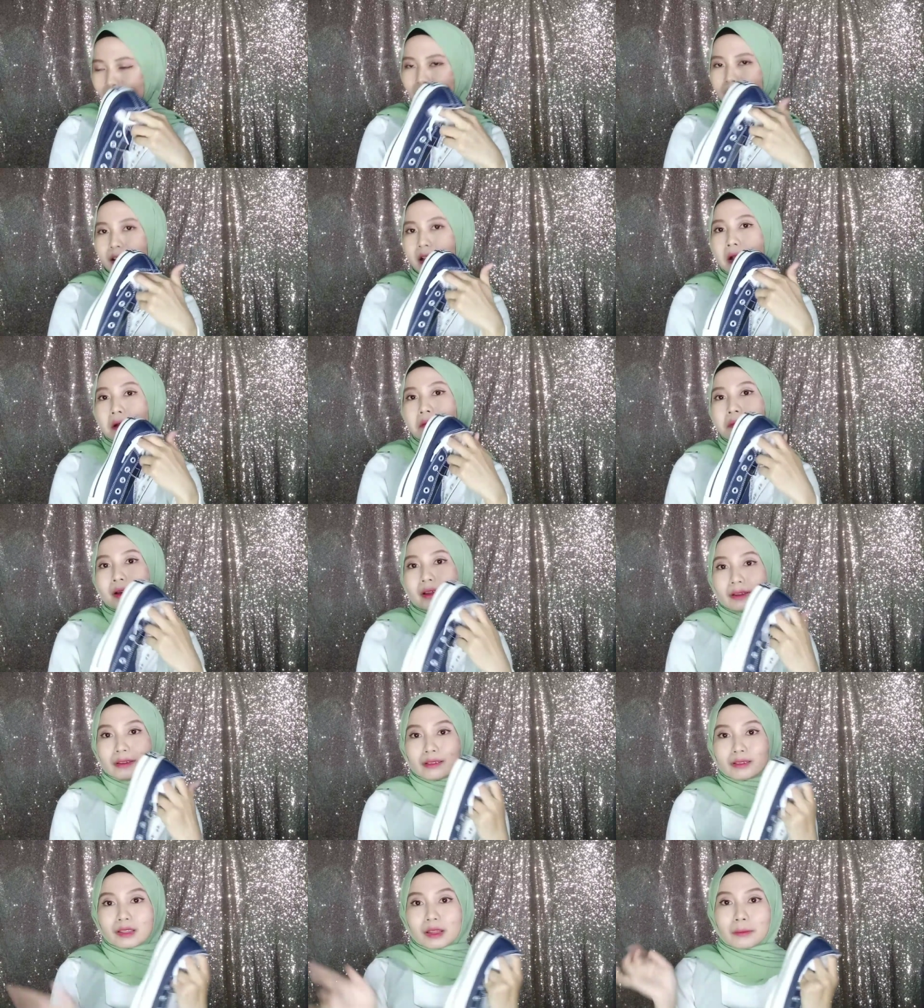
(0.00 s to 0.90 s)
uh,
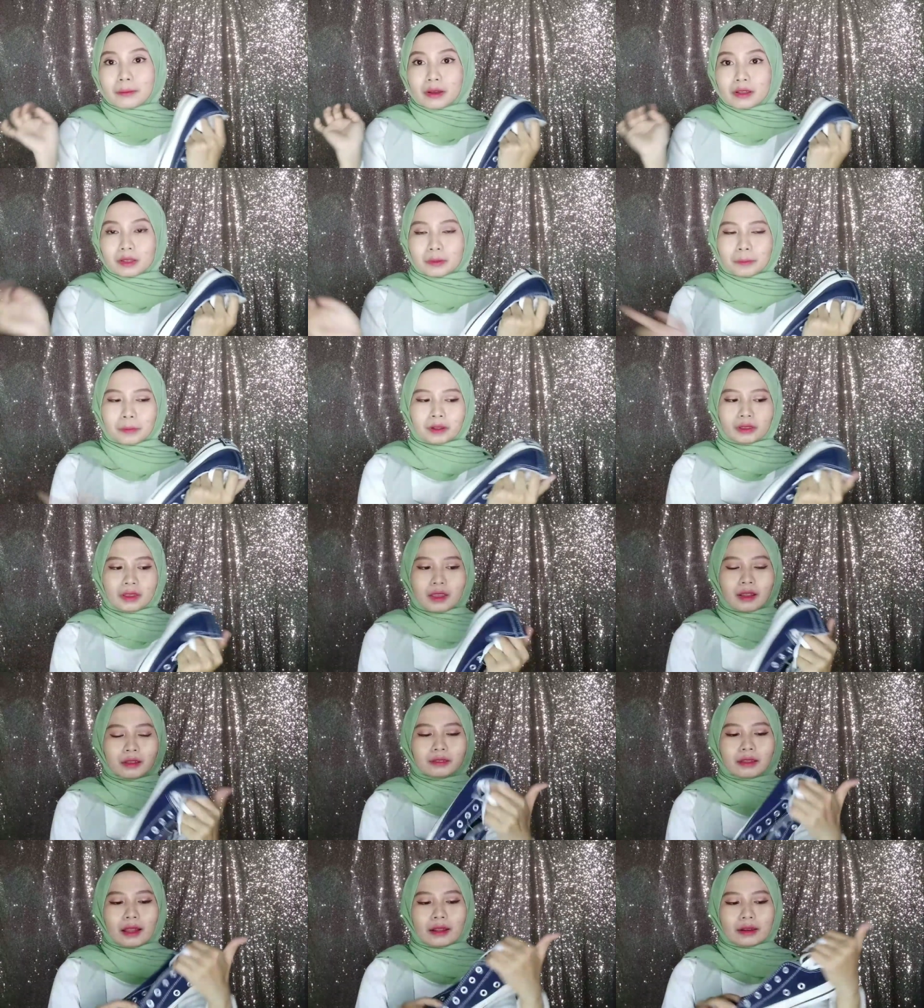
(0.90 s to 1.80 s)
gambarnya sama
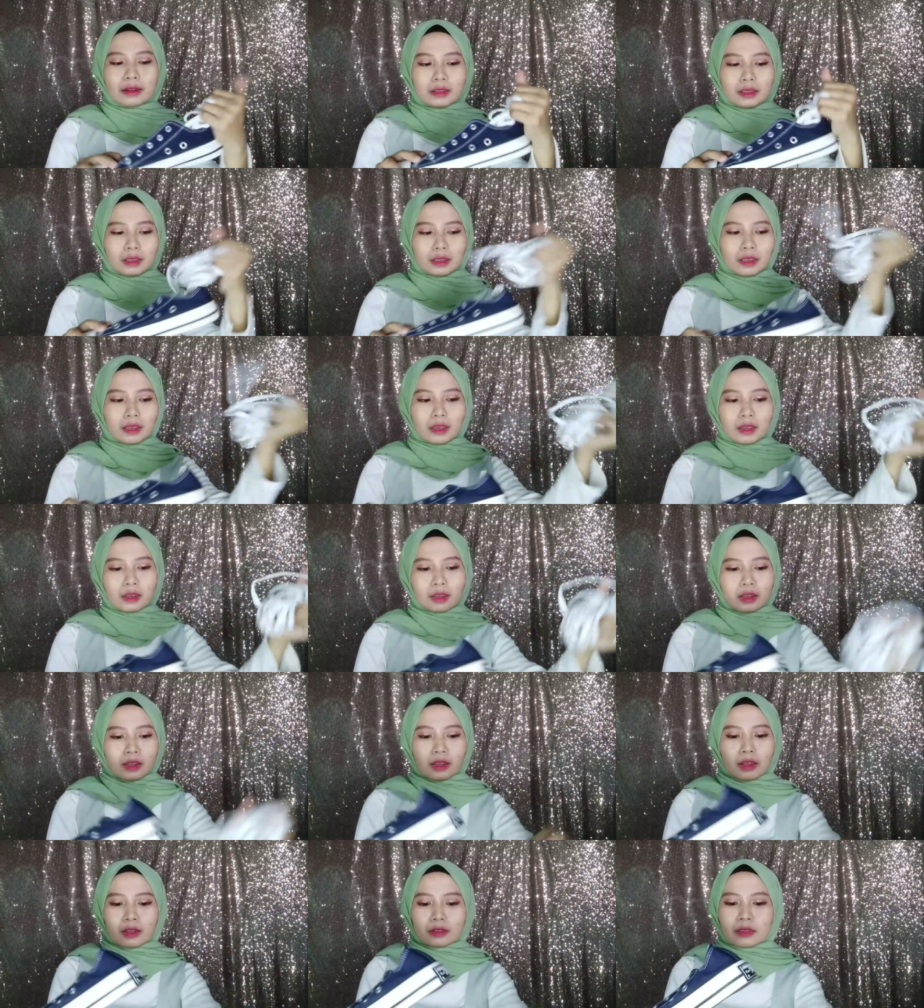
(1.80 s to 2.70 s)
seperti yang tadi,
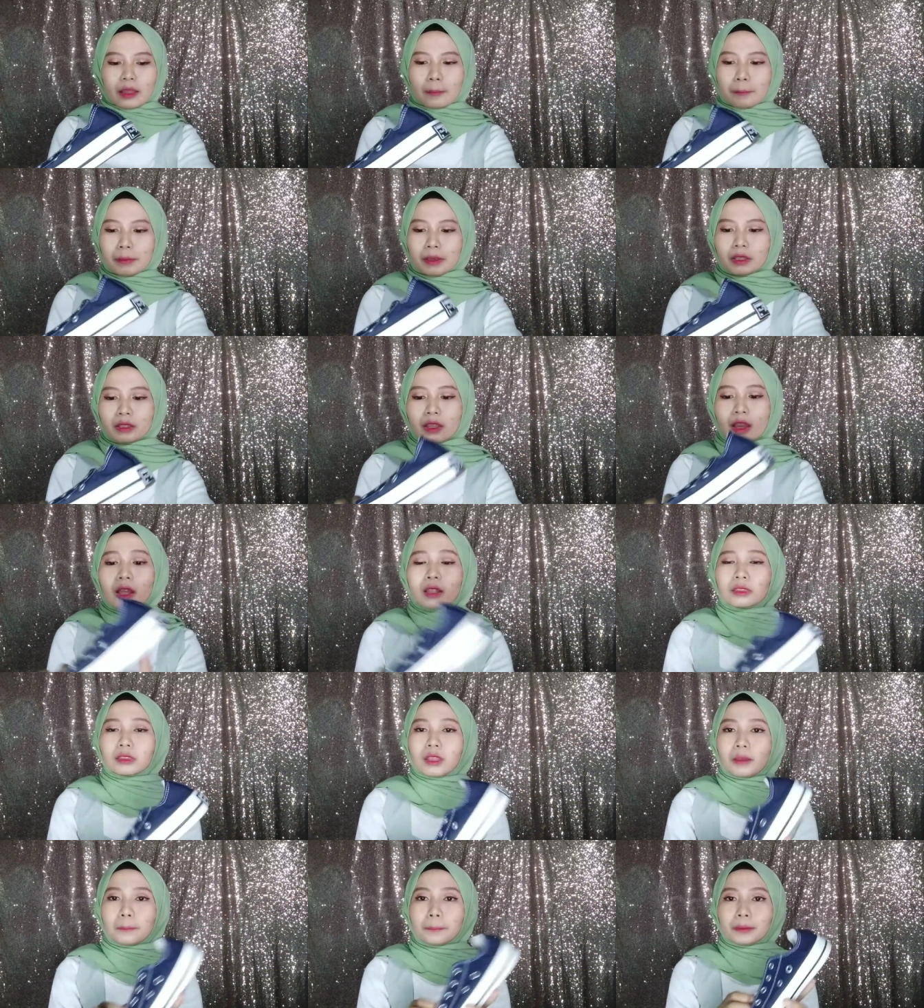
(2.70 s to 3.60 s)
tapi
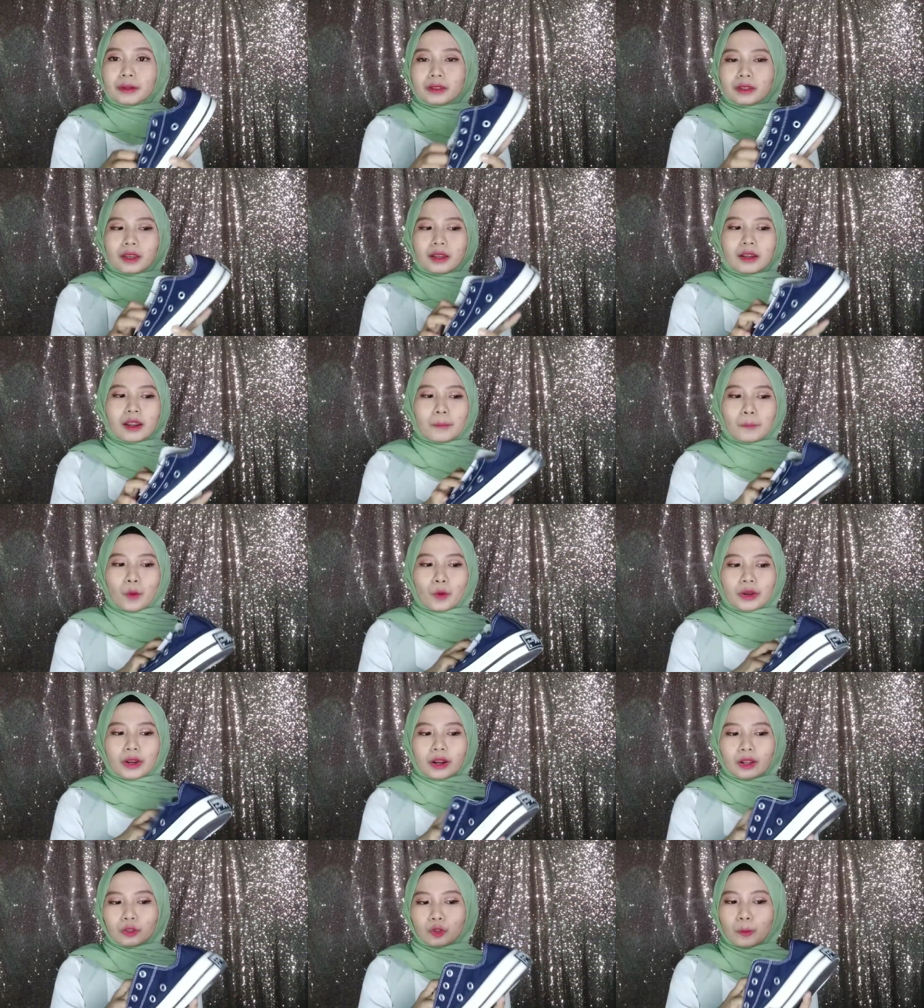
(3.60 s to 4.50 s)
dia tipenya dan
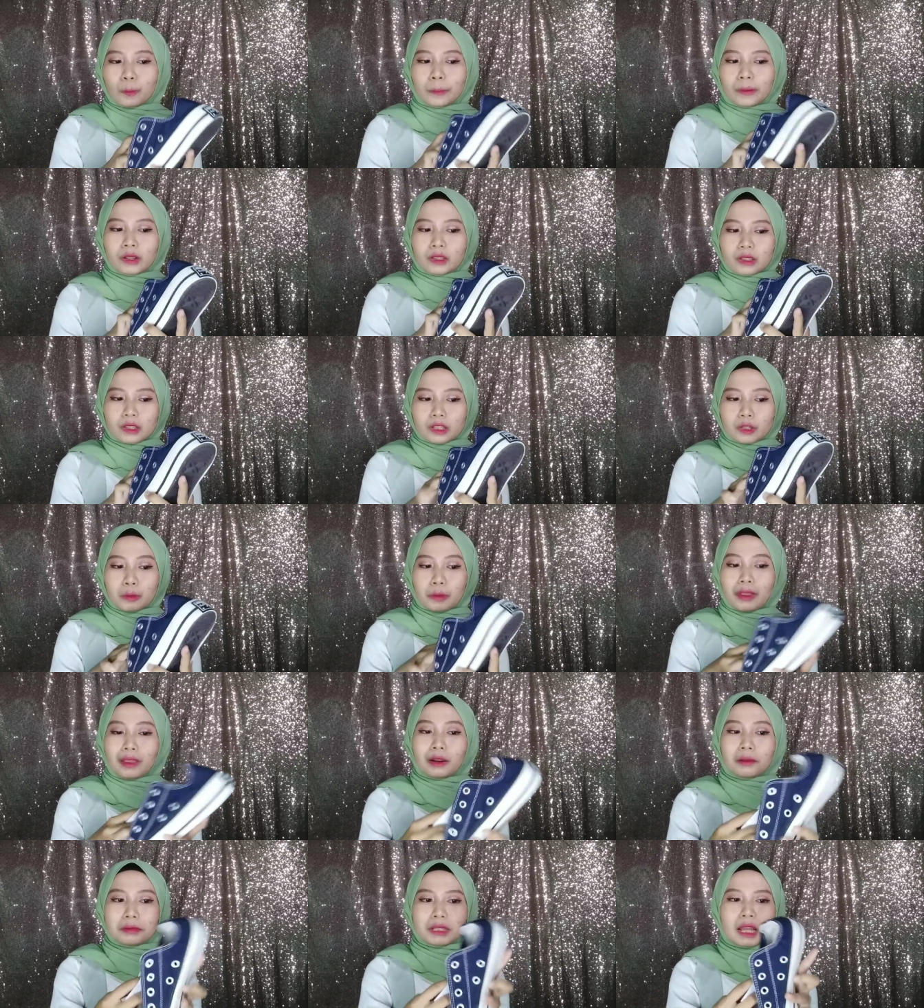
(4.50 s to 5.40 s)
modelnya tuh persis
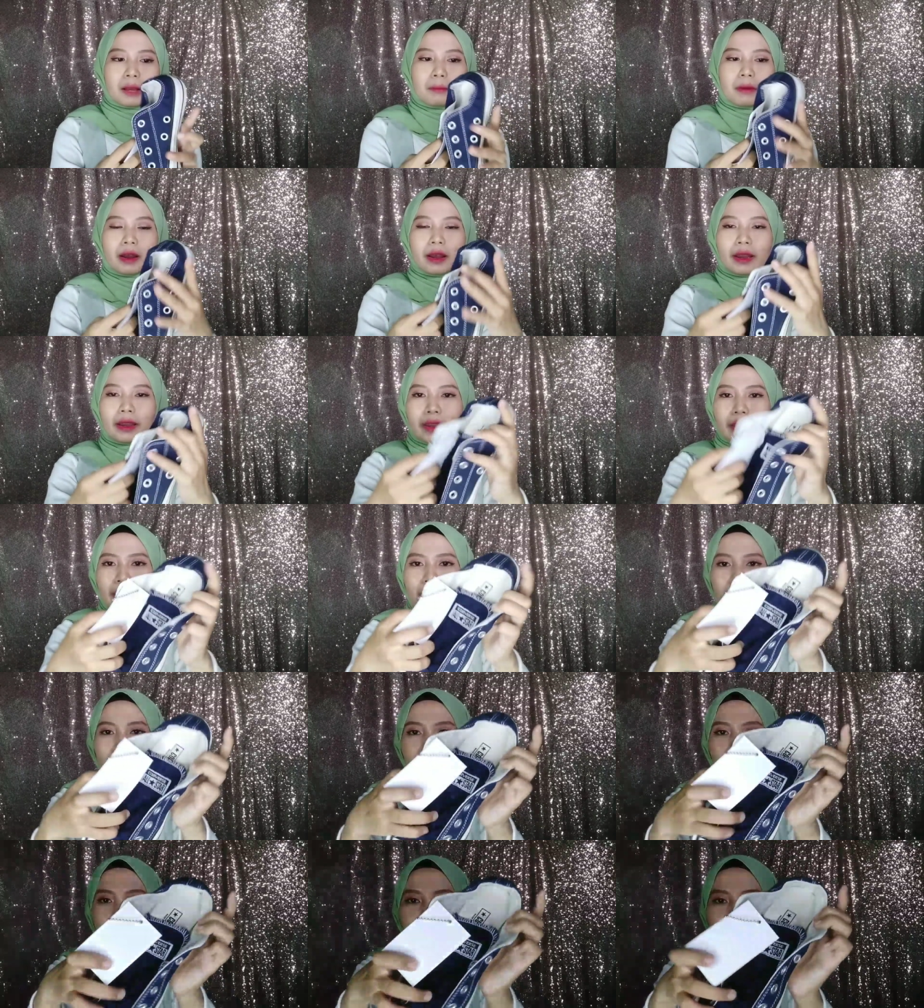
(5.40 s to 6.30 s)
mirip sama
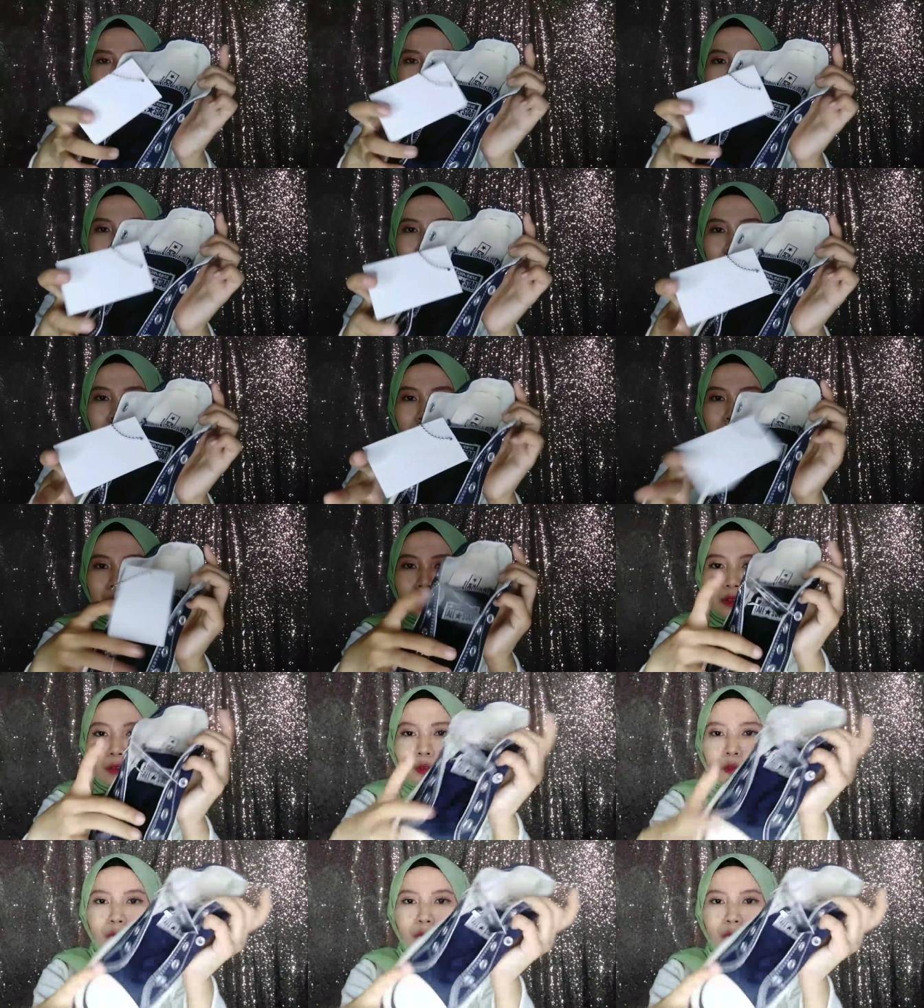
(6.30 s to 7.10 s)
kayak yang tadi, teman-teman